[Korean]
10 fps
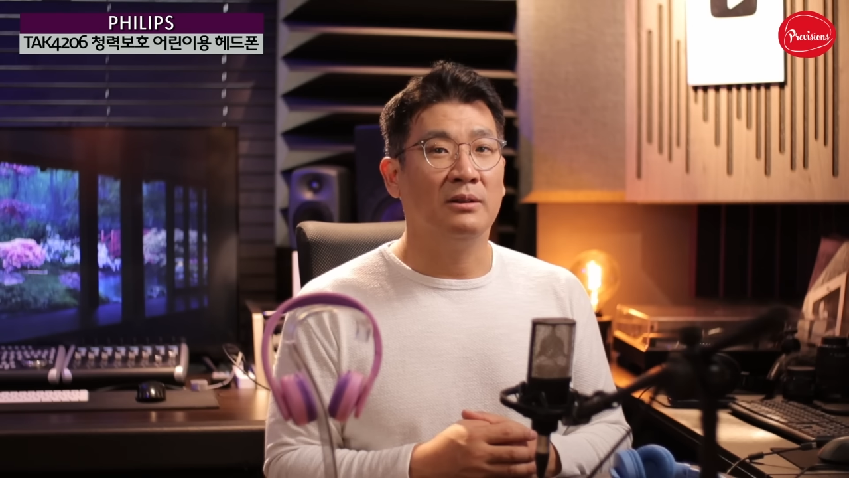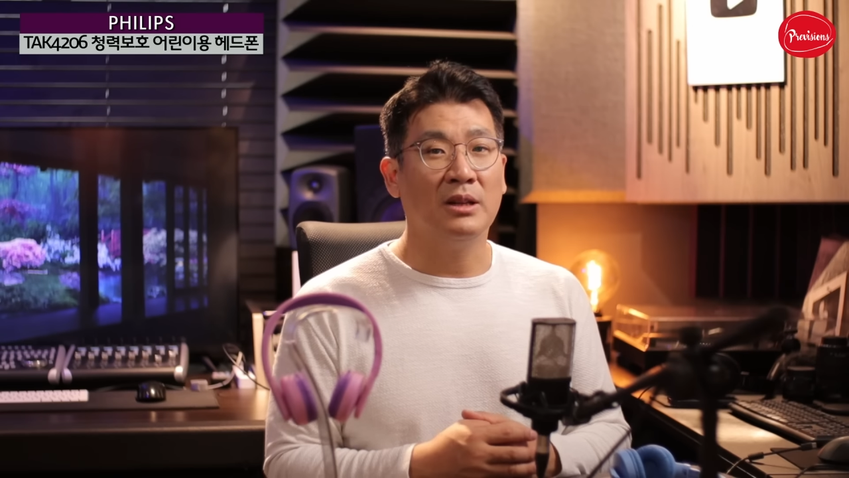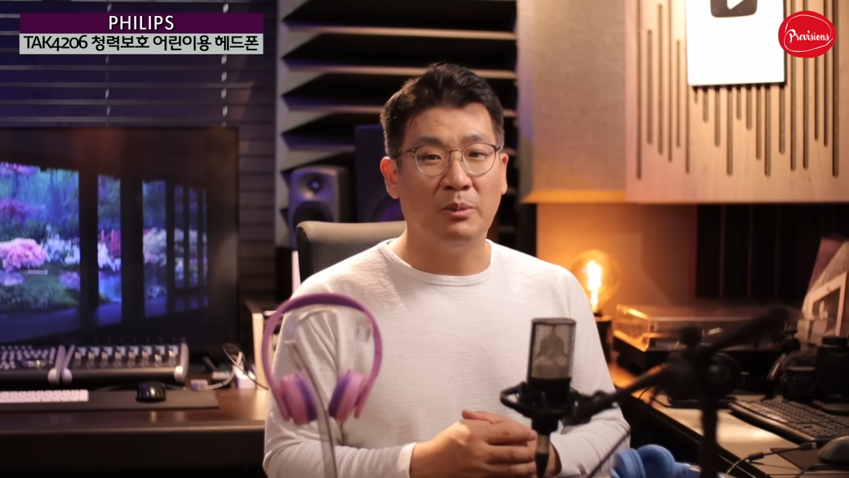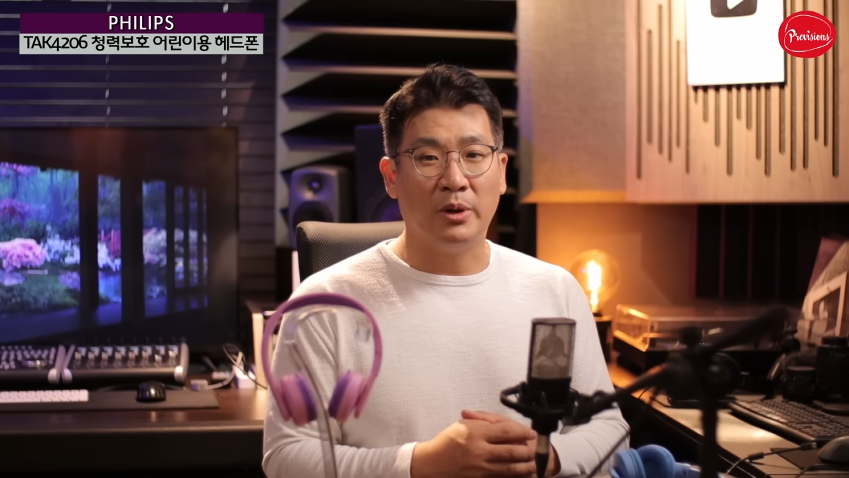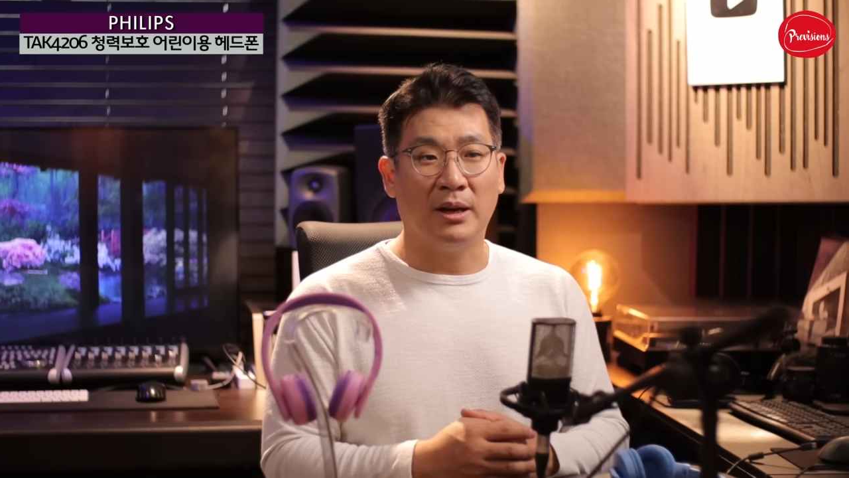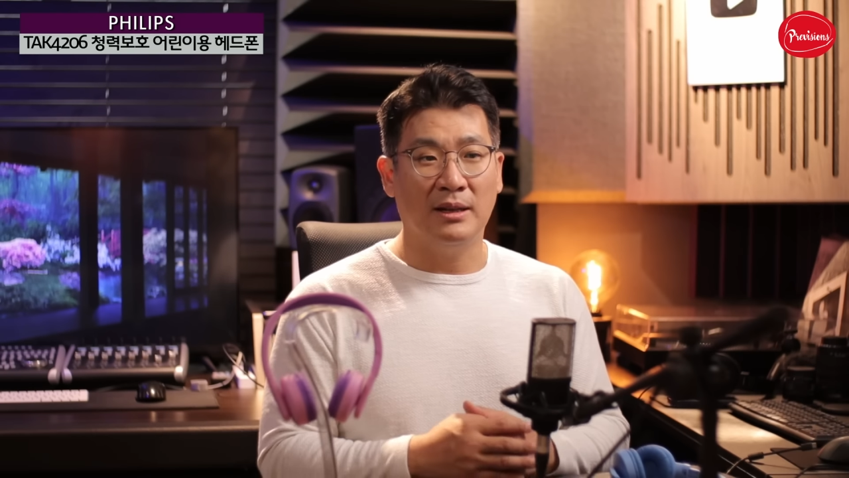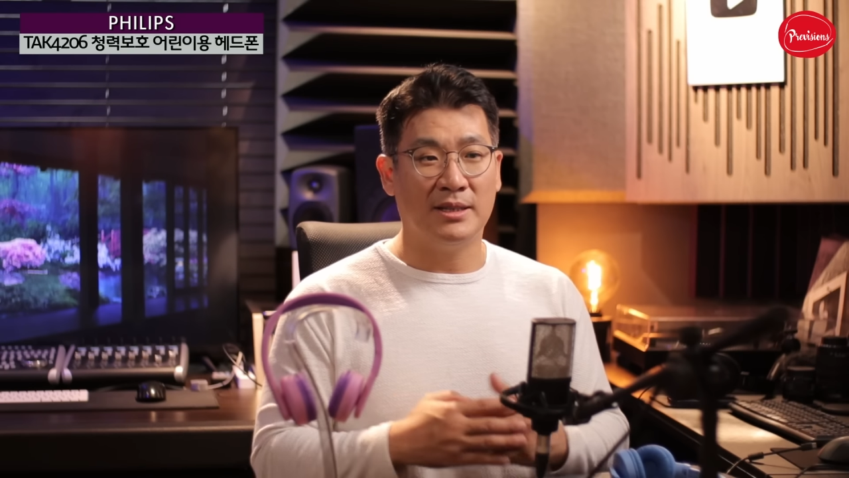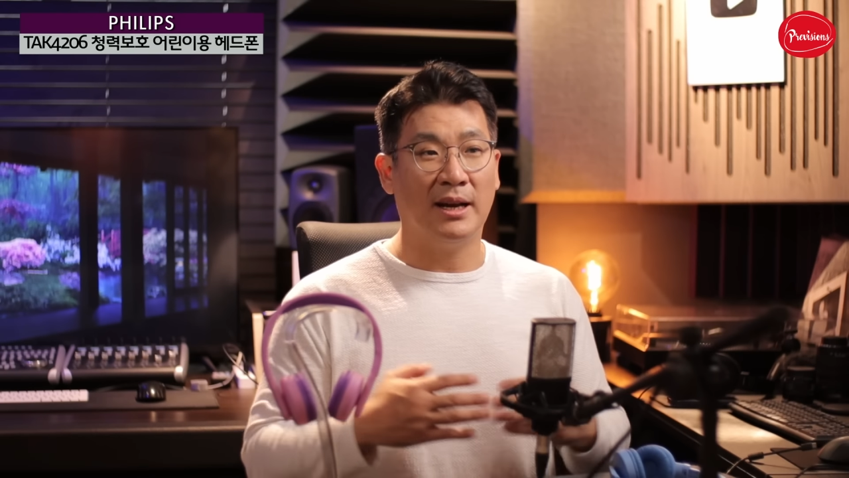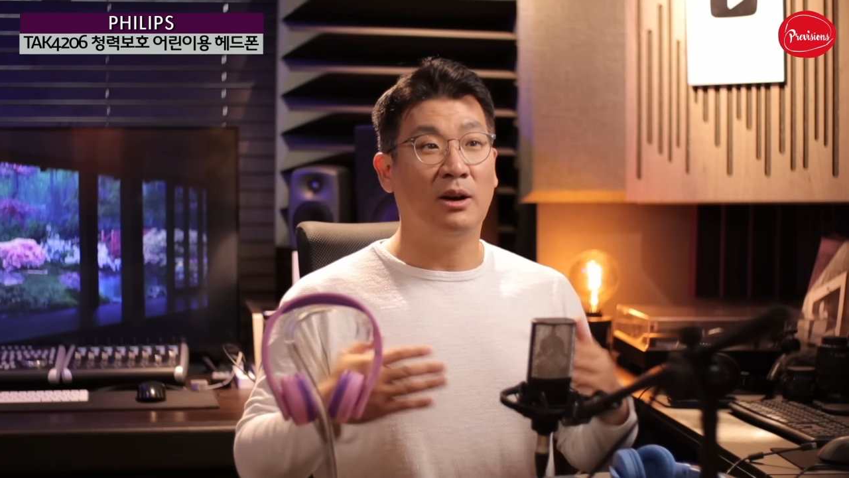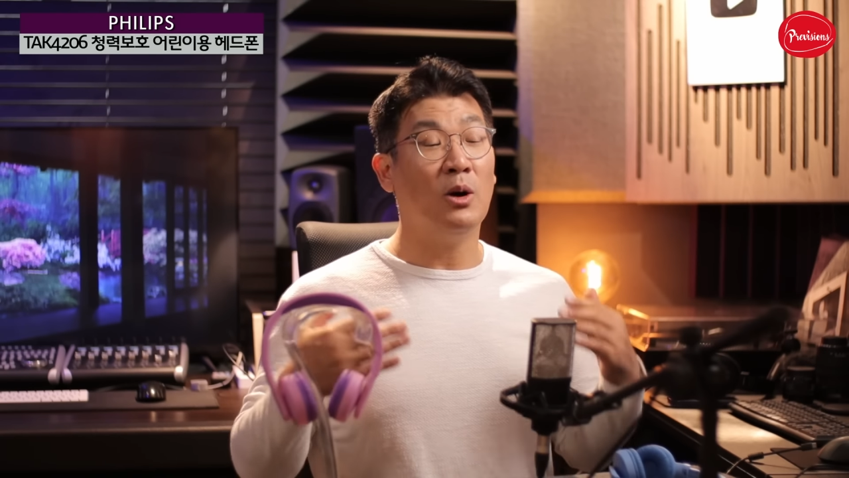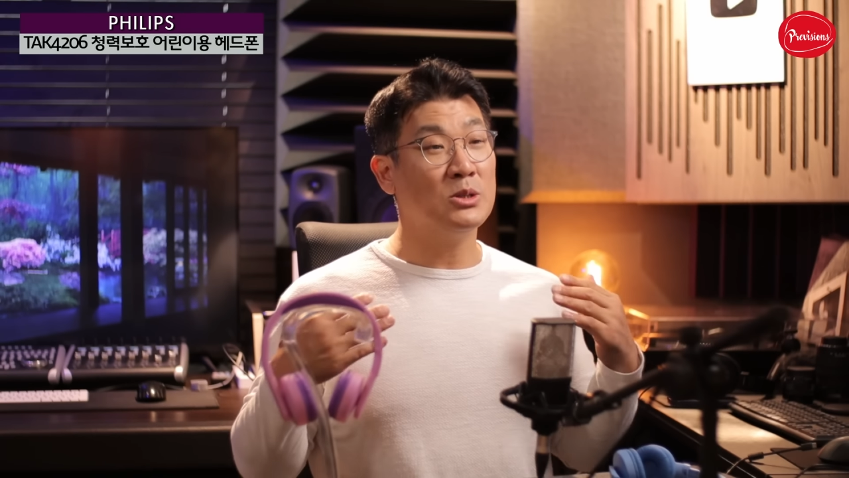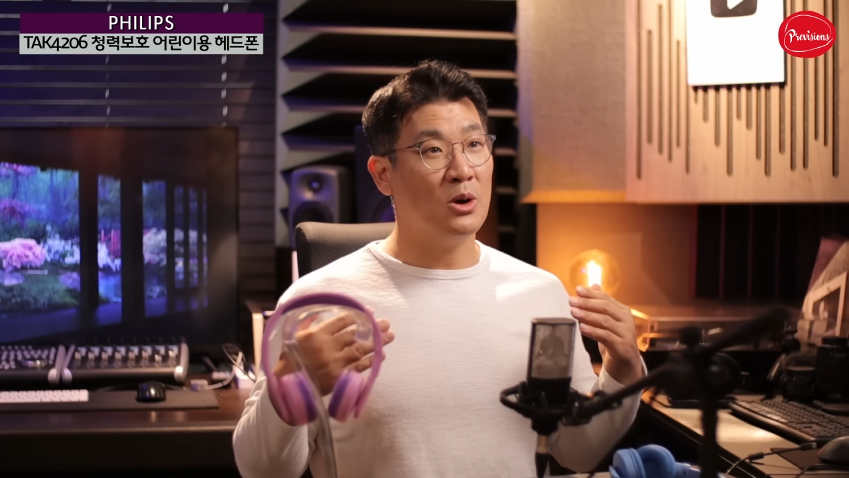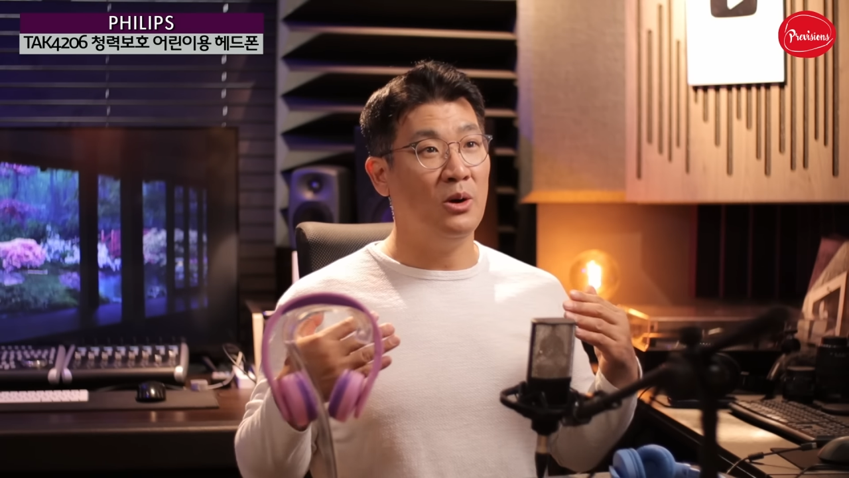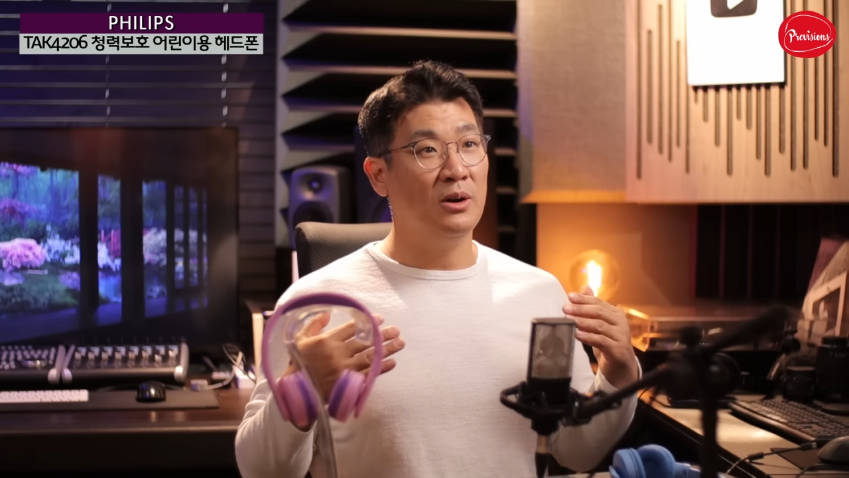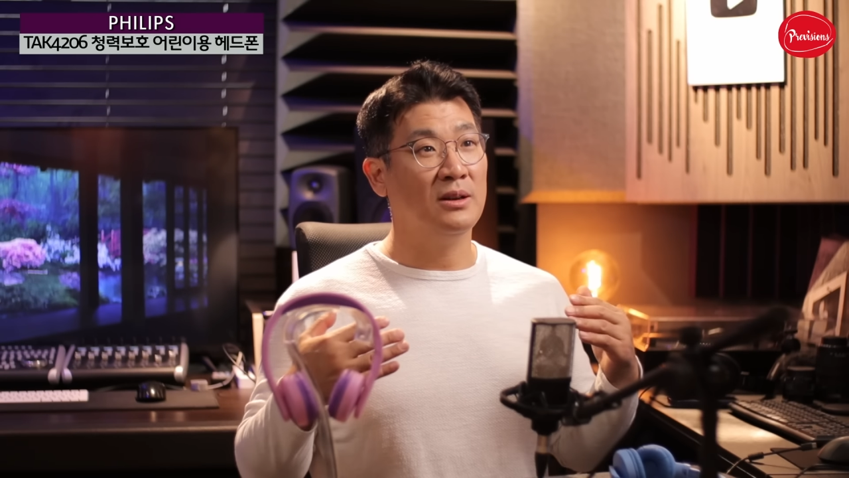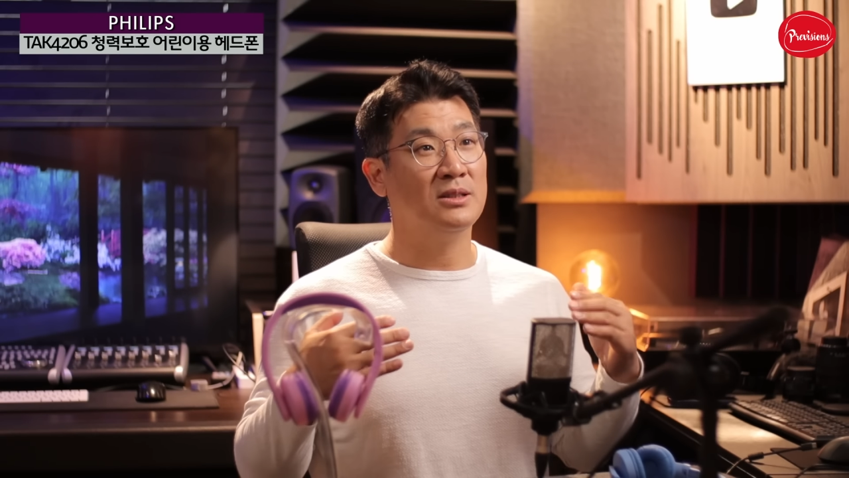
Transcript: 그러다 보니까 제가 커서